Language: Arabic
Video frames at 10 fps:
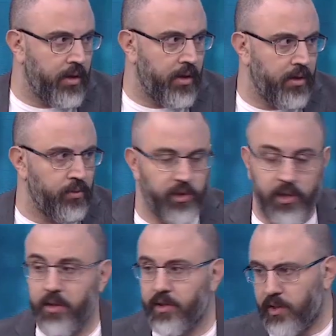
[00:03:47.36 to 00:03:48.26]

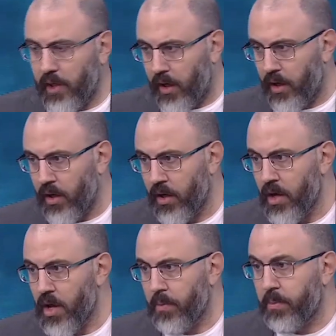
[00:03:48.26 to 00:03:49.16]
وزاره الصحه
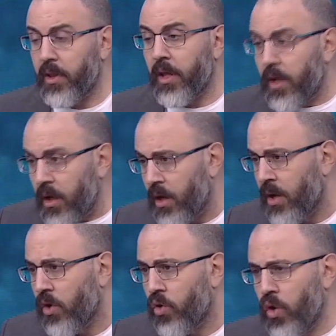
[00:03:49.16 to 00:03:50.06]
بظل
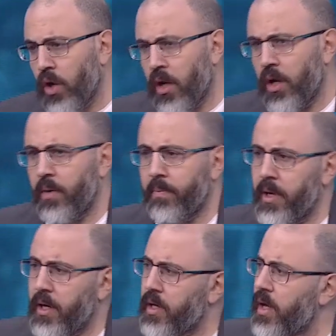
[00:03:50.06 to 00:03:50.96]
كل
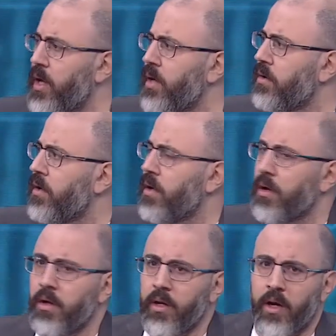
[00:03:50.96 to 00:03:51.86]
ما كان
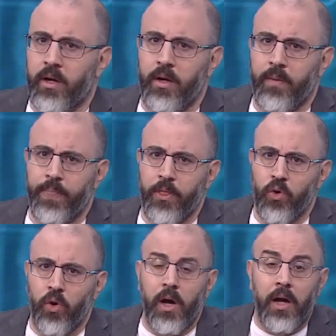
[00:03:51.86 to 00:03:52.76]
يعني
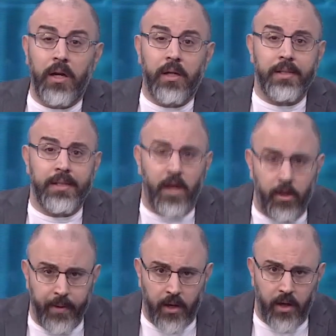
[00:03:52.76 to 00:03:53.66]
يقال
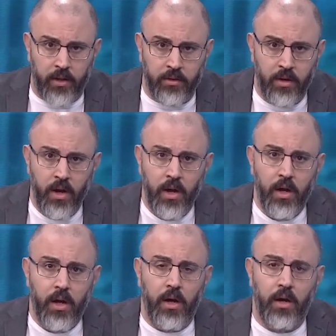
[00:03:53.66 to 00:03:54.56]
سابقا
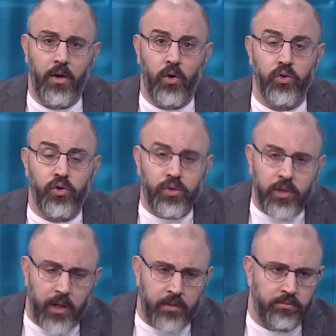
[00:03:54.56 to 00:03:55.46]
آه،
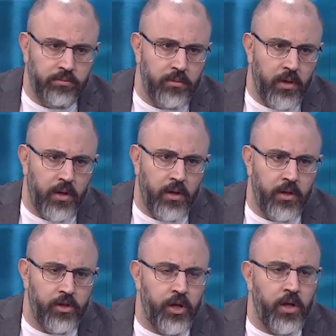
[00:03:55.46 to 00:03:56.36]
خصوصا آه،
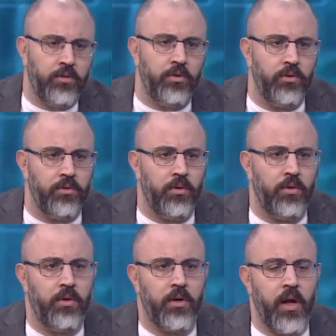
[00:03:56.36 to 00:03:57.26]
لجهه
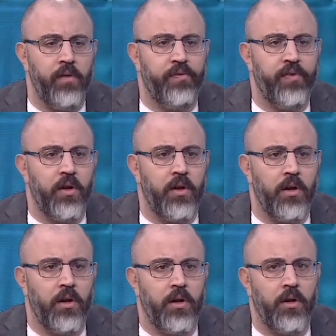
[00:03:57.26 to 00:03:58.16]
انه كان
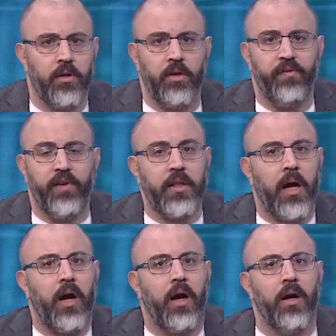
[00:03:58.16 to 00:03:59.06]
في آه،
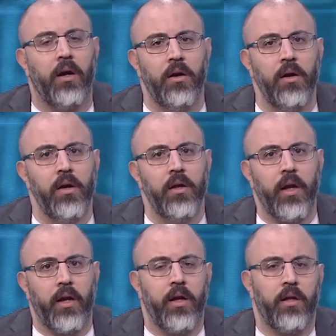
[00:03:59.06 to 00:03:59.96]
ينفتح
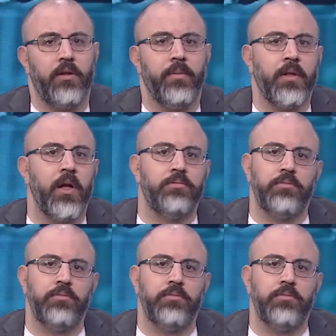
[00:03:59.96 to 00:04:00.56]
يعني اعتمادات